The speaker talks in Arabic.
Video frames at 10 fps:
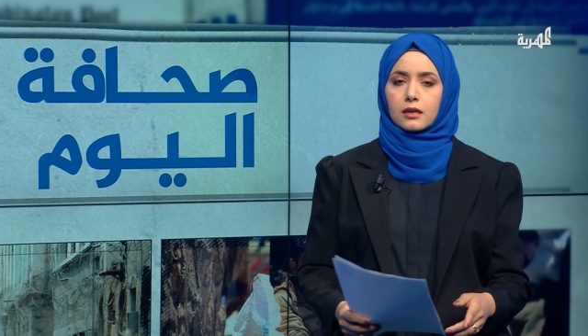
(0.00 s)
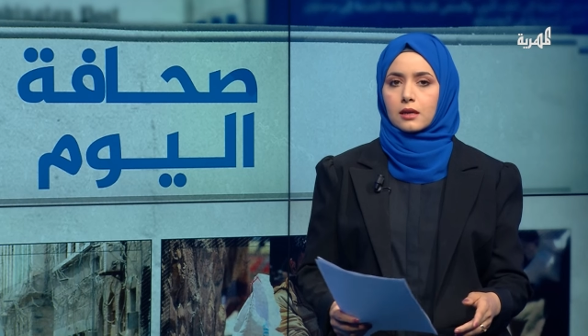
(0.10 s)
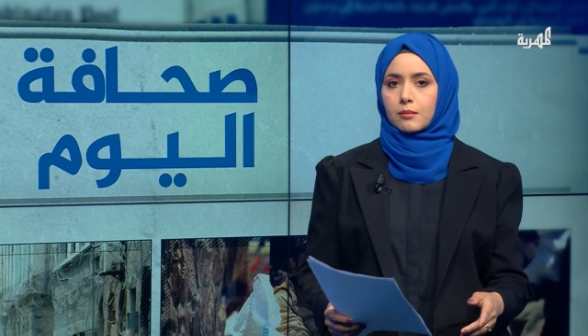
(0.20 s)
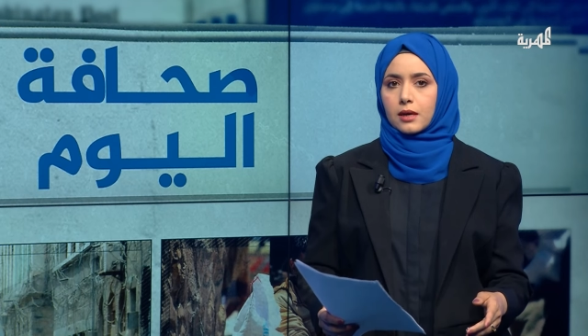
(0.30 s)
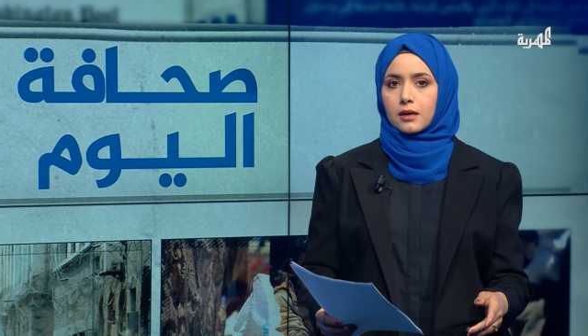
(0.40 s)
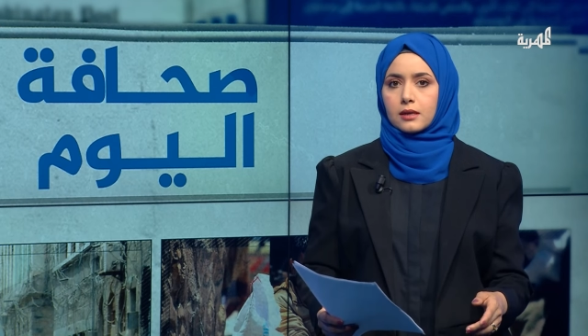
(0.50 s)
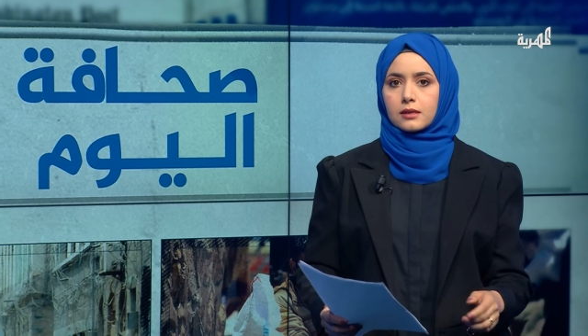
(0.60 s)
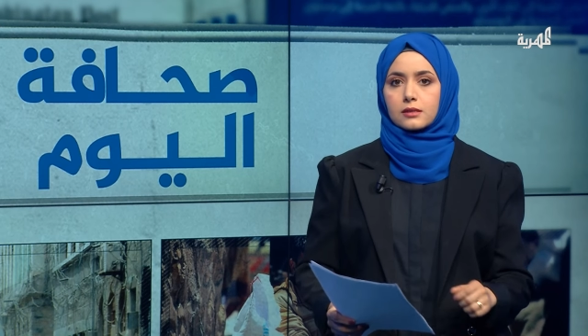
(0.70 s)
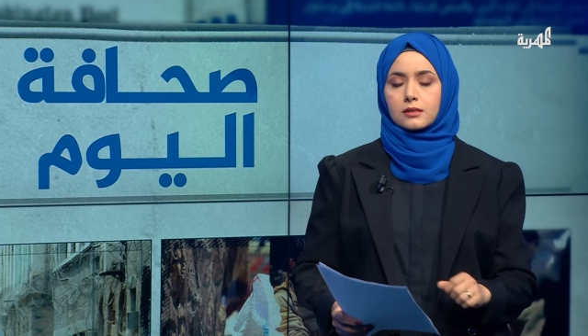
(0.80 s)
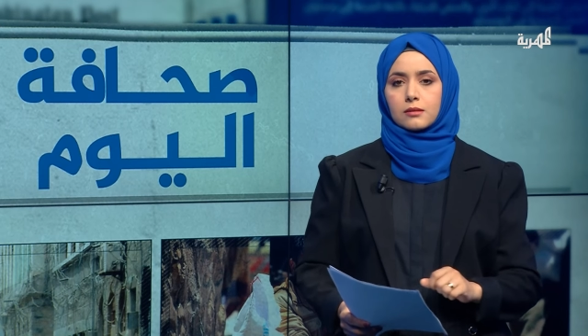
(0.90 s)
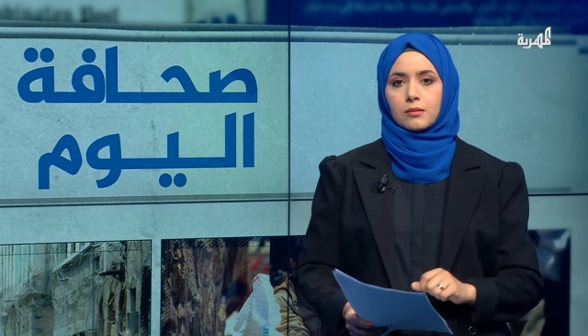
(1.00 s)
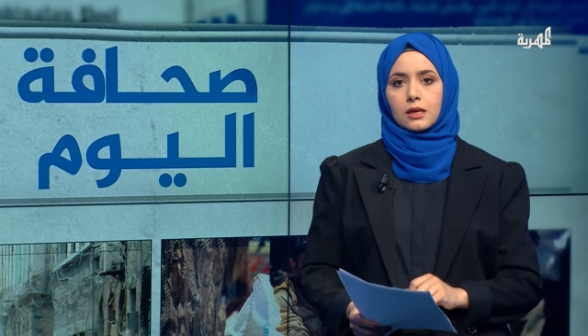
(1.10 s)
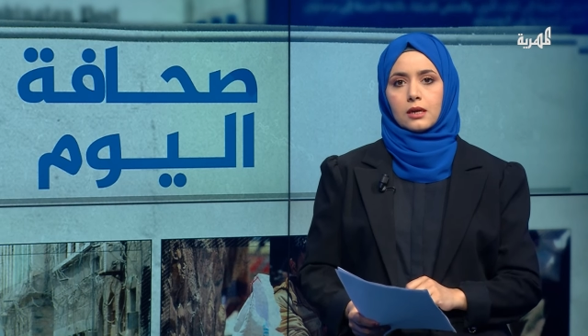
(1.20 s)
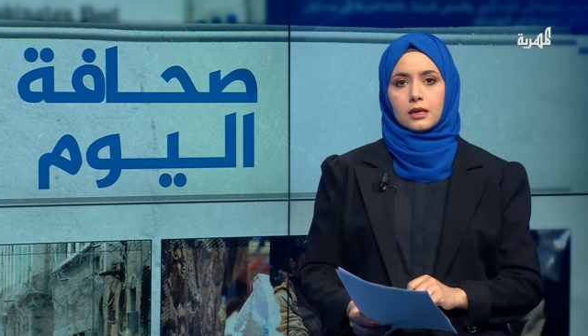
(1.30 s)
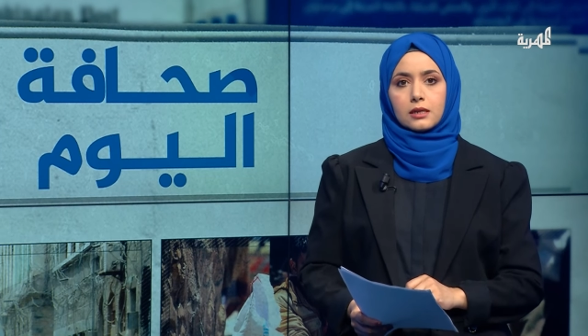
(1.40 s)
كما يستم...
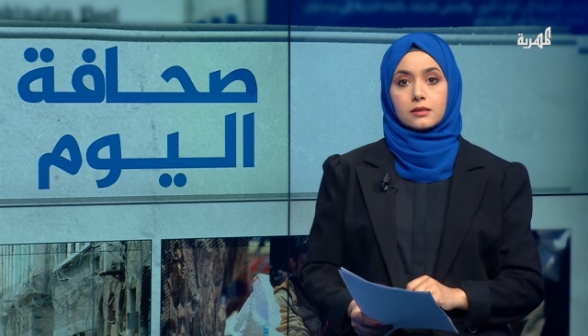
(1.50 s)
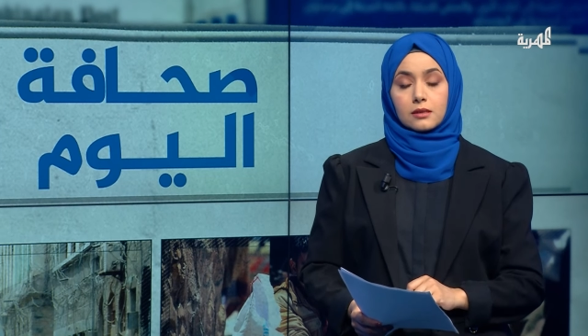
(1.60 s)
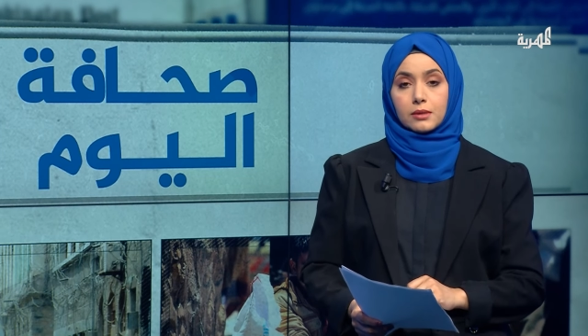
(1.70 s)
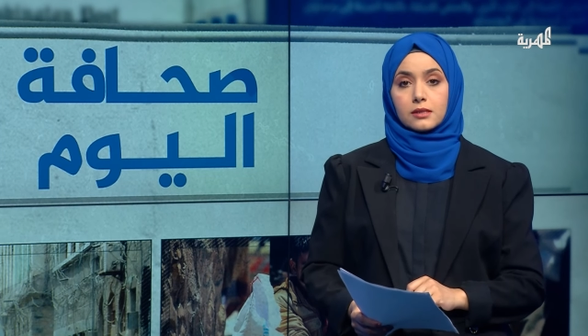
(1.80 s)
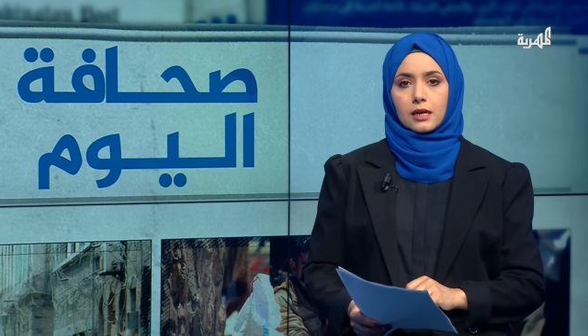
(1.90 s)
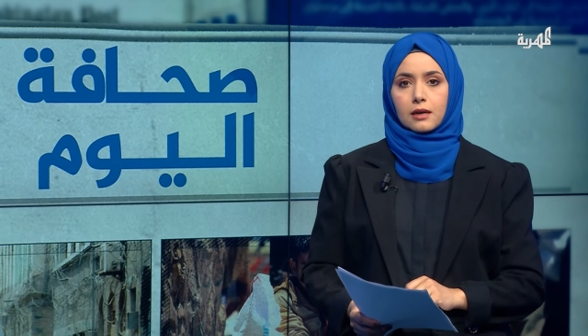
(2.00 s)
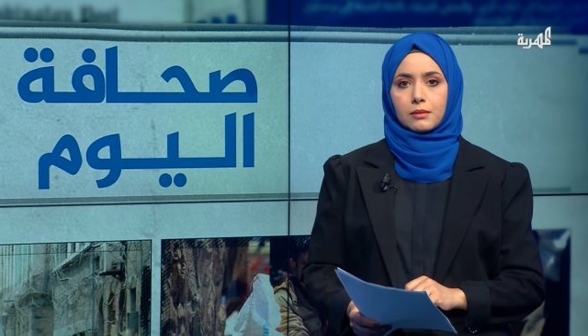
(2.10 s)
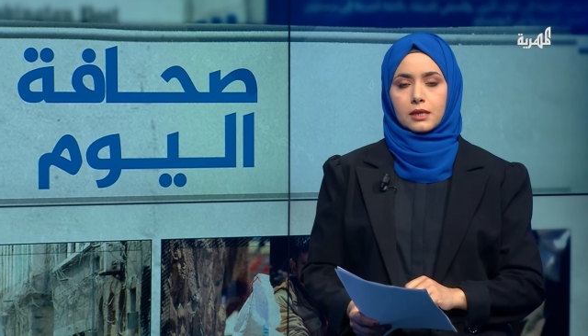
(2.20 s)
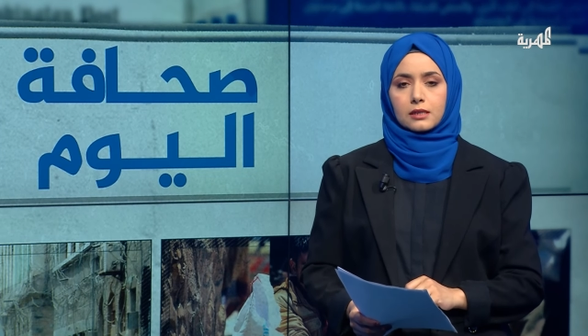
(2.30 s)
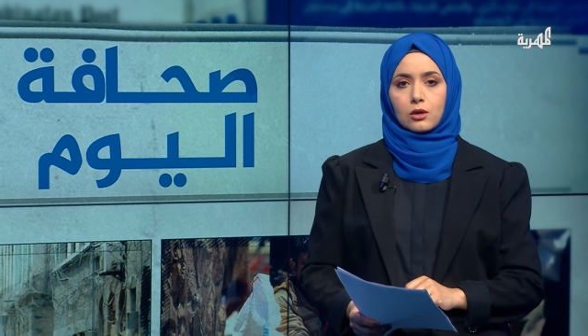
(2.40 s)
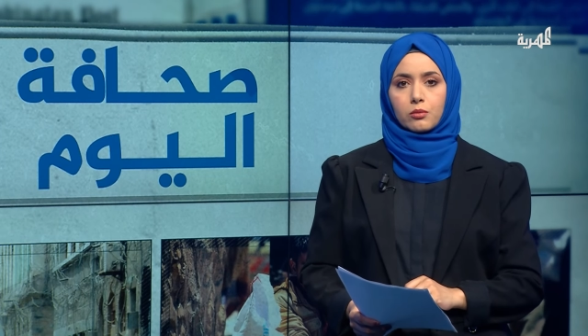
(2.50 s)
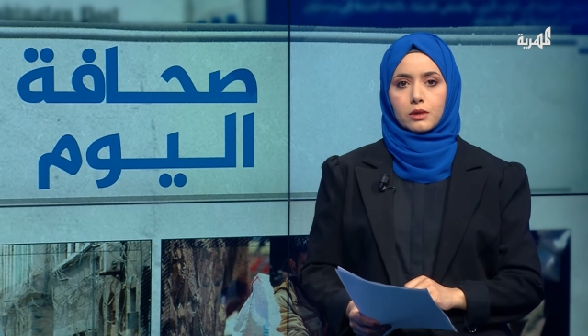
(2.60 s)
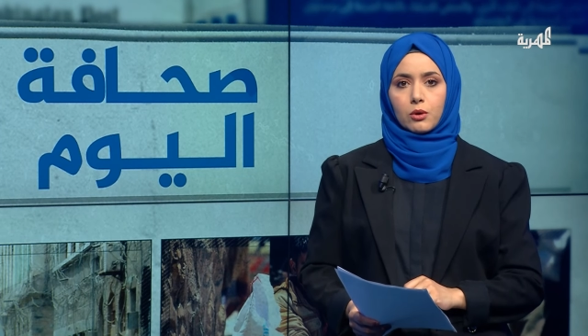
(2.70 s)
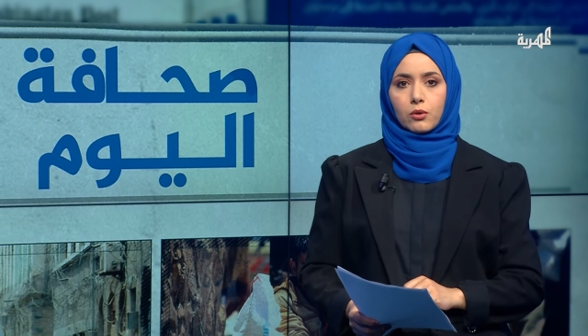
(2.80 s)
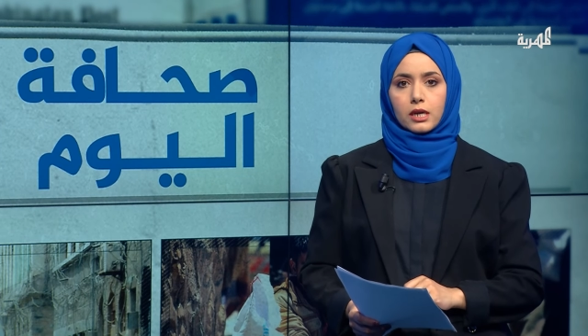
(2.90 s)
يستمد أهميته
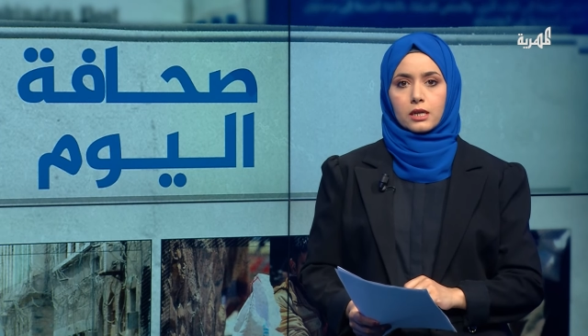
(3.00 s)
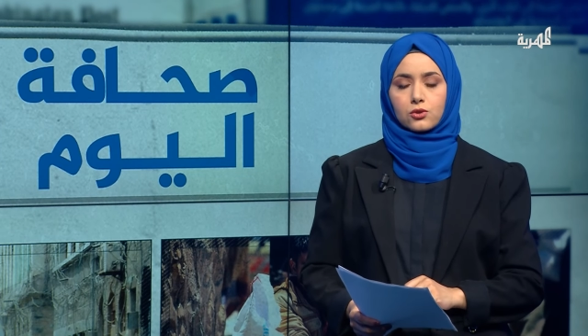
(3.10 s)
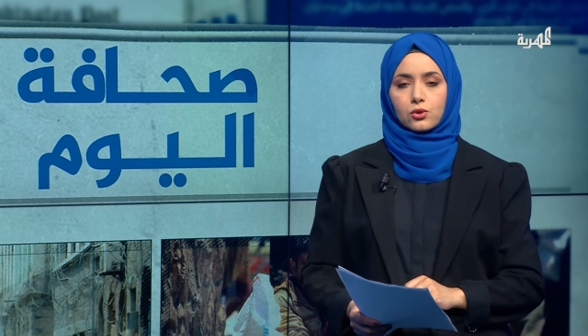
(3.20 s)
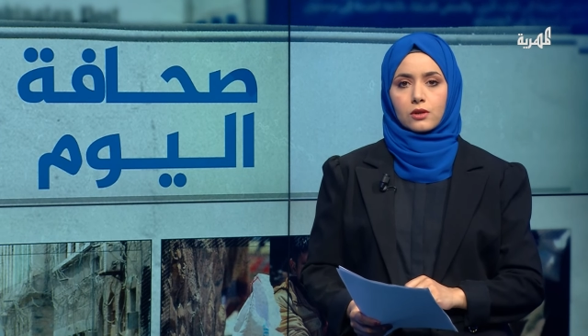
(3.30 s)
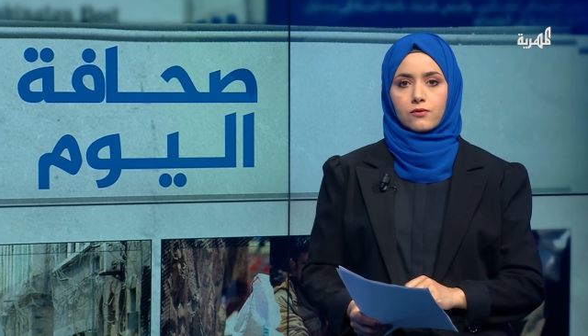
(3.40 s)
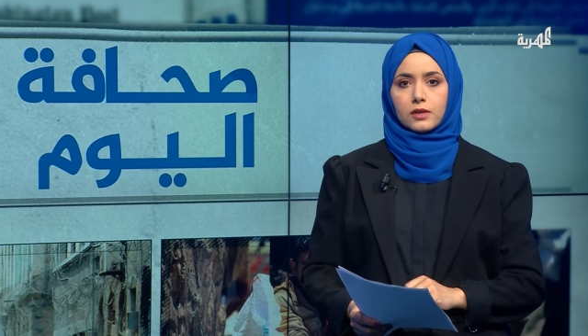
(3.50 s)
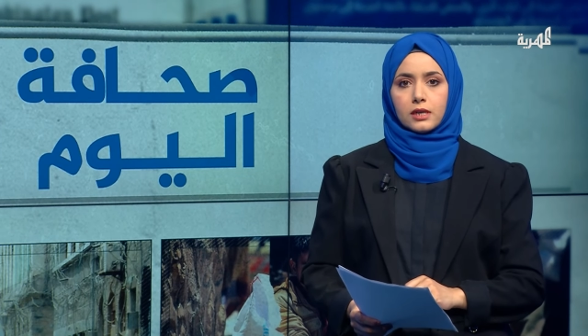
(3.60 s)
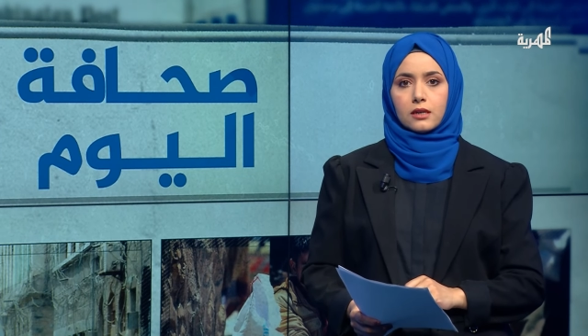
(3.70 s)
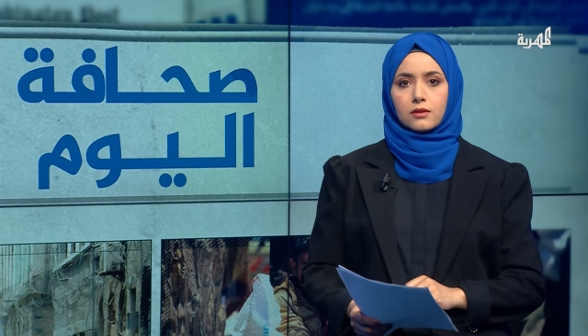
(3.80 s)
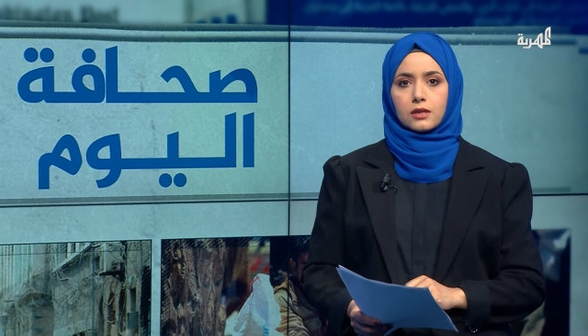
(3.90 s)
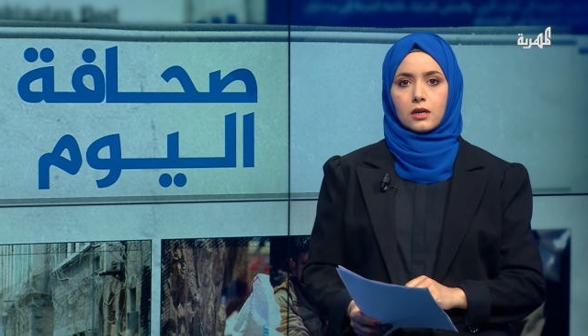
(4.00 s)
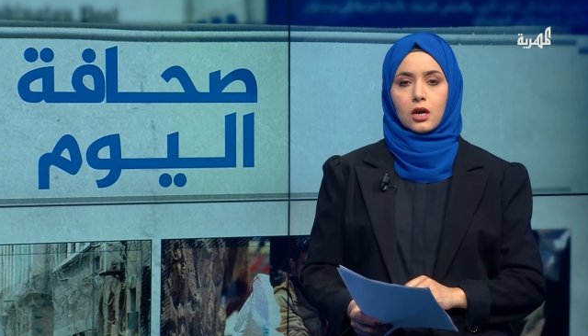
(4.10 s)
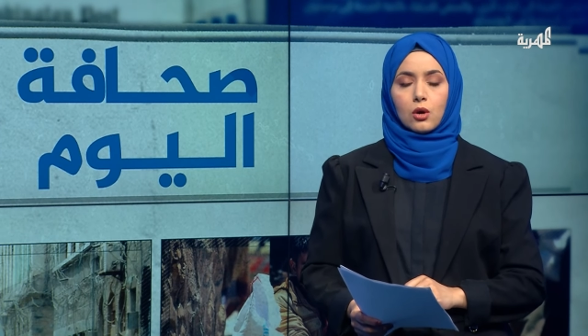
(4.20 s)
من موقعه الجغرافي الذي